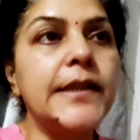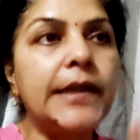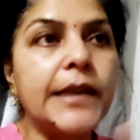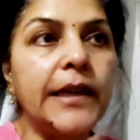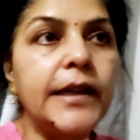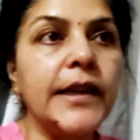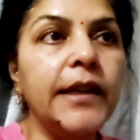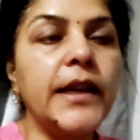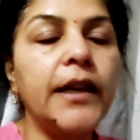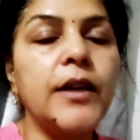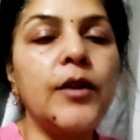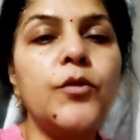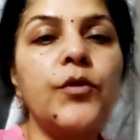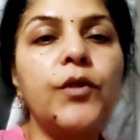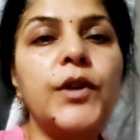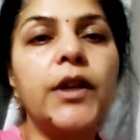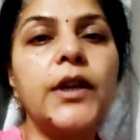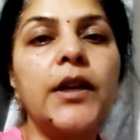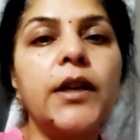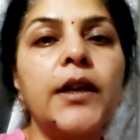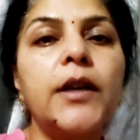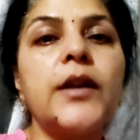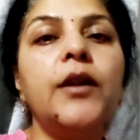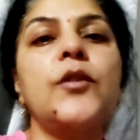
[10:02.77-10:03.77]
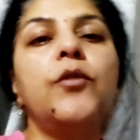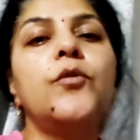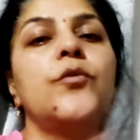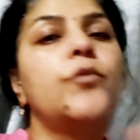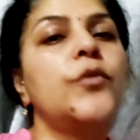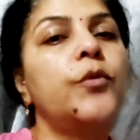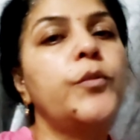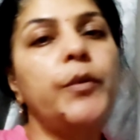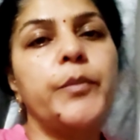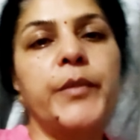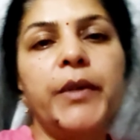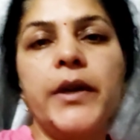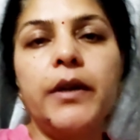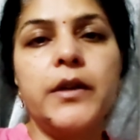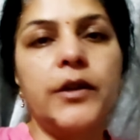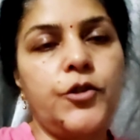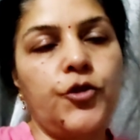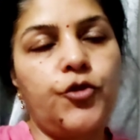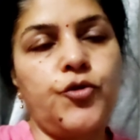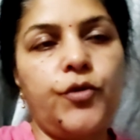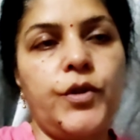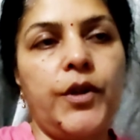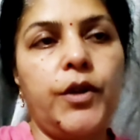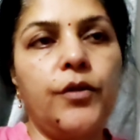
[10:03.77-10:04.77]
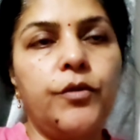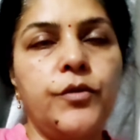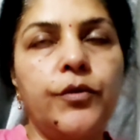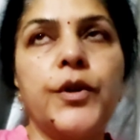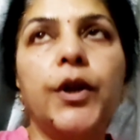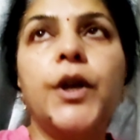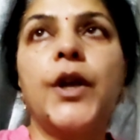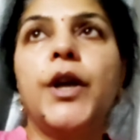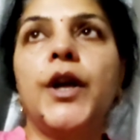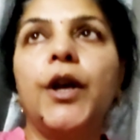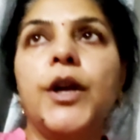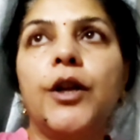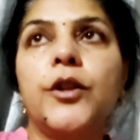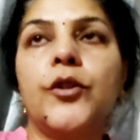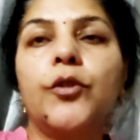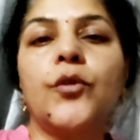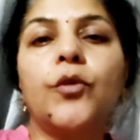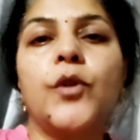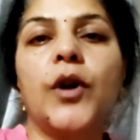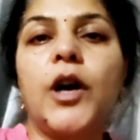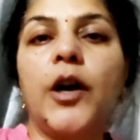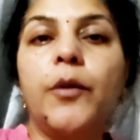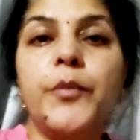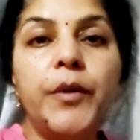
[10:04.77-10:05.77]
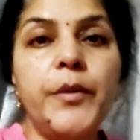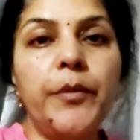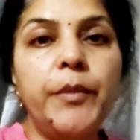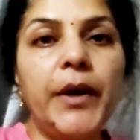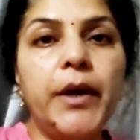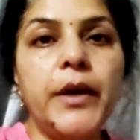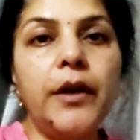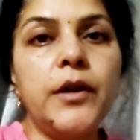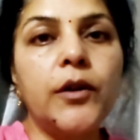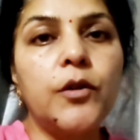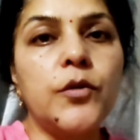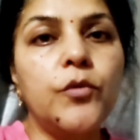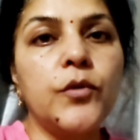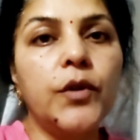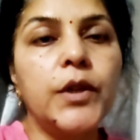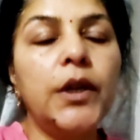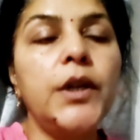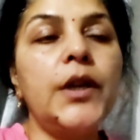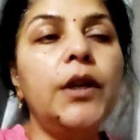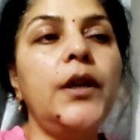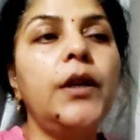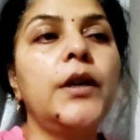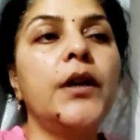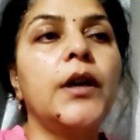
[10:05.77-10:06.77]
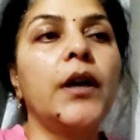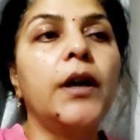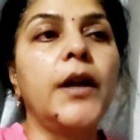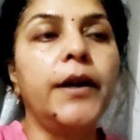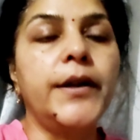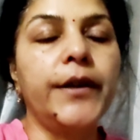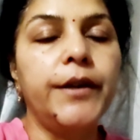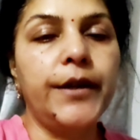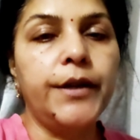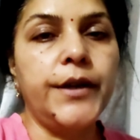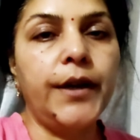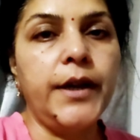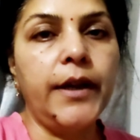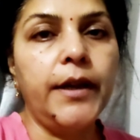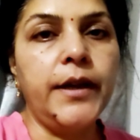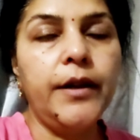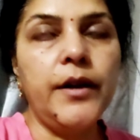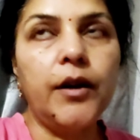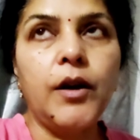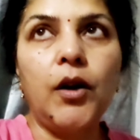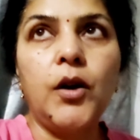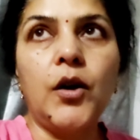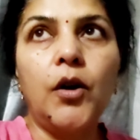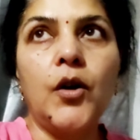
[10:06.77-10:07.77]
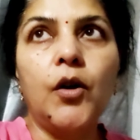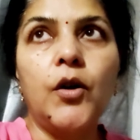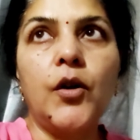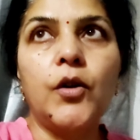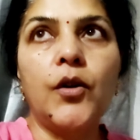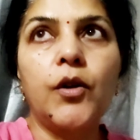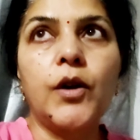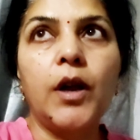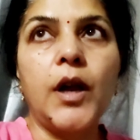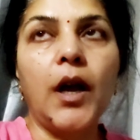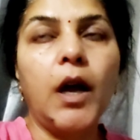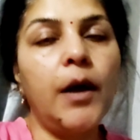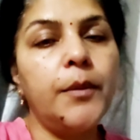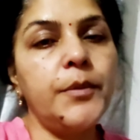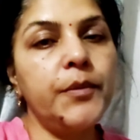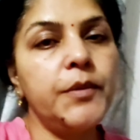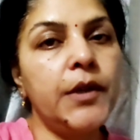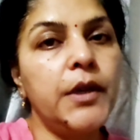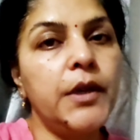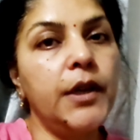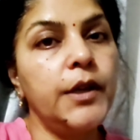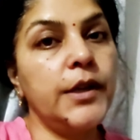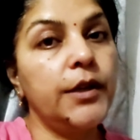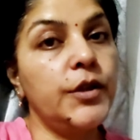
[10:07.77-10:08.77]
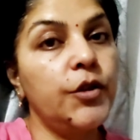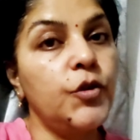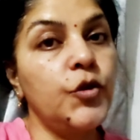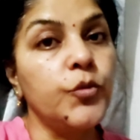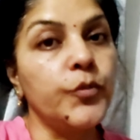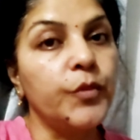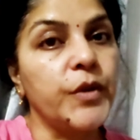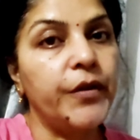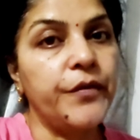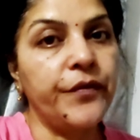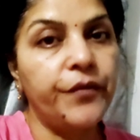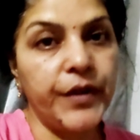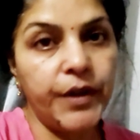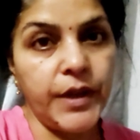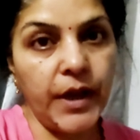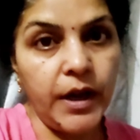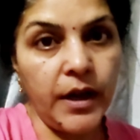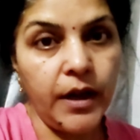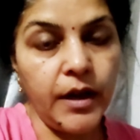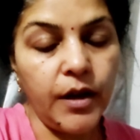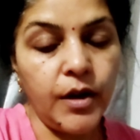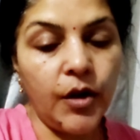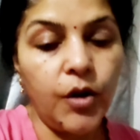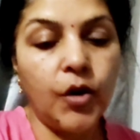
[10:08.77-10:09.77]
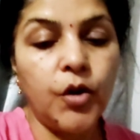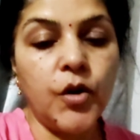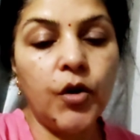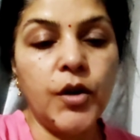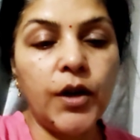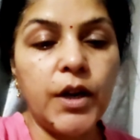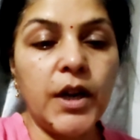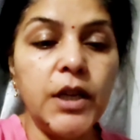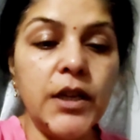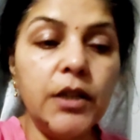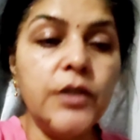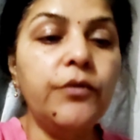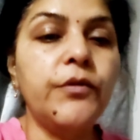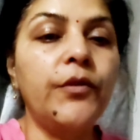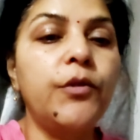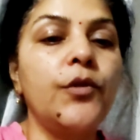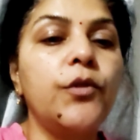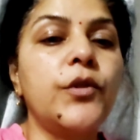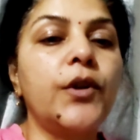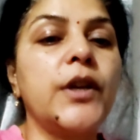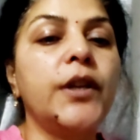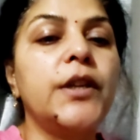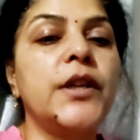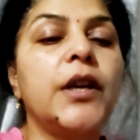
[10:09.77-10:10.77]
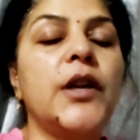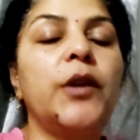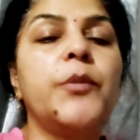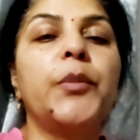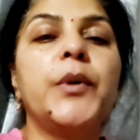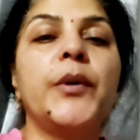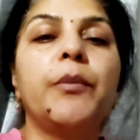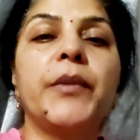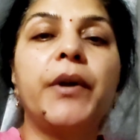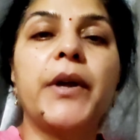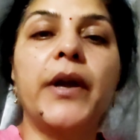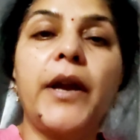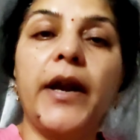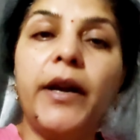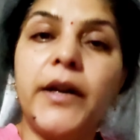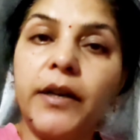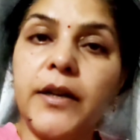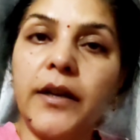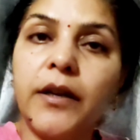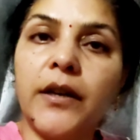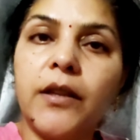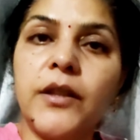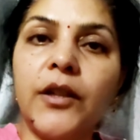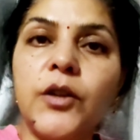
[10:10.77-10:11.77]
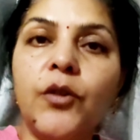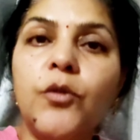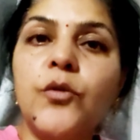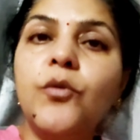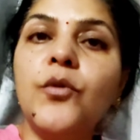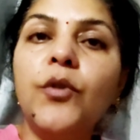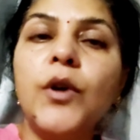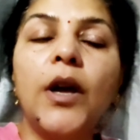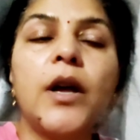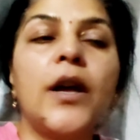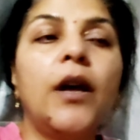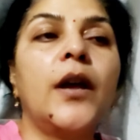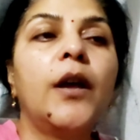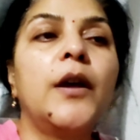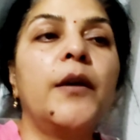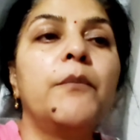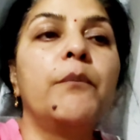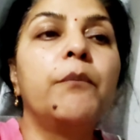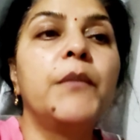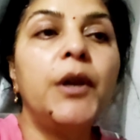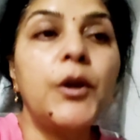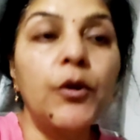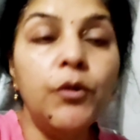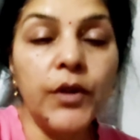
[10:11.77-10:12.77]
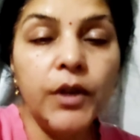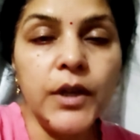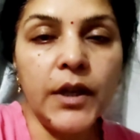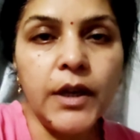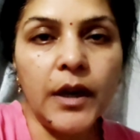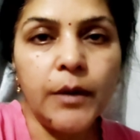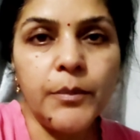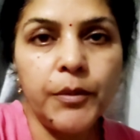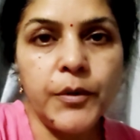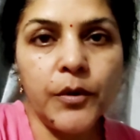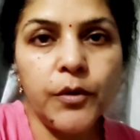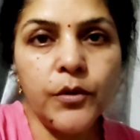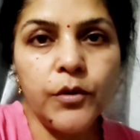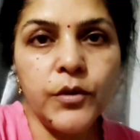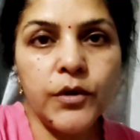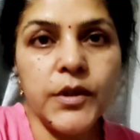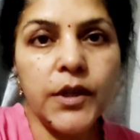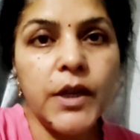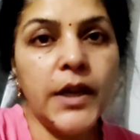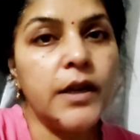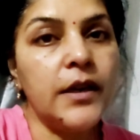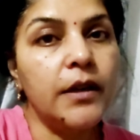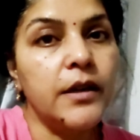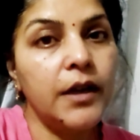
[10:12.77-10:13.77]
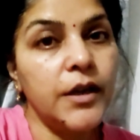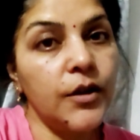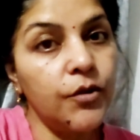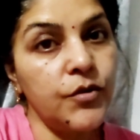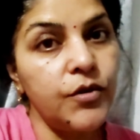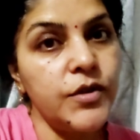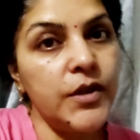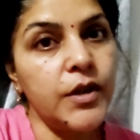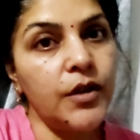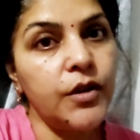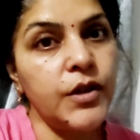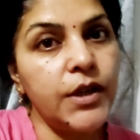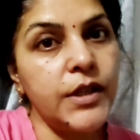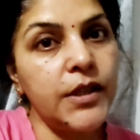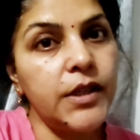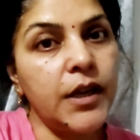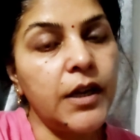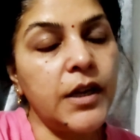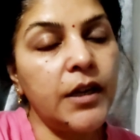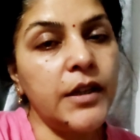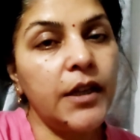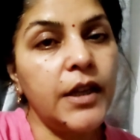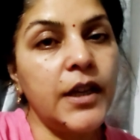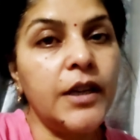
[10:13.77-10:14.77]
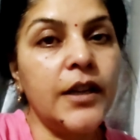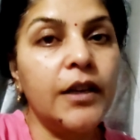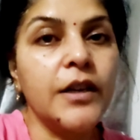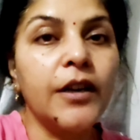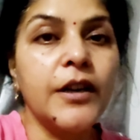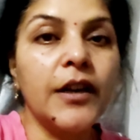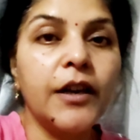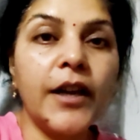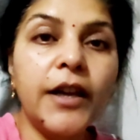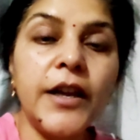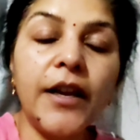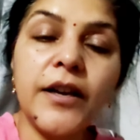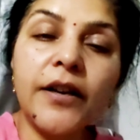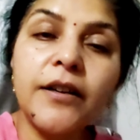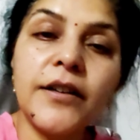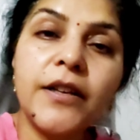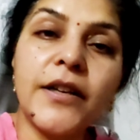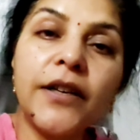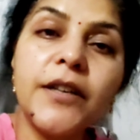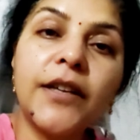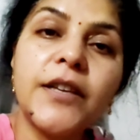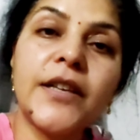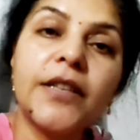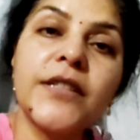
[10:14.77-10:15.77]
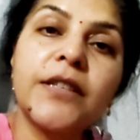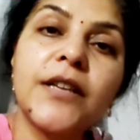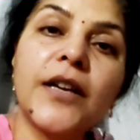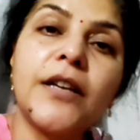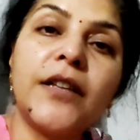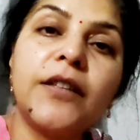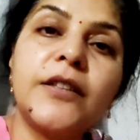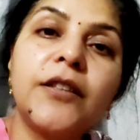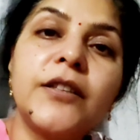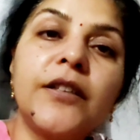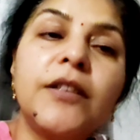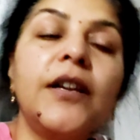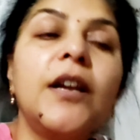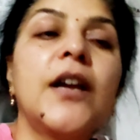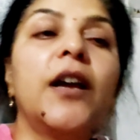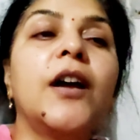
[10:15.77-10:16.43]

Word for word: स्किन केयर रूटीन है वो भी मैं कर चुकी हूँ तो अभी मैं करूँगी एडिटिंग और आपसे लेती हूँ मैं विदा और इस व्लॉग का यहीं पे मैं एंड करती हूँ मिलूंगी आप लोगों से एक नई ऊर्जा के साथ एक नए कंटेंट के साथ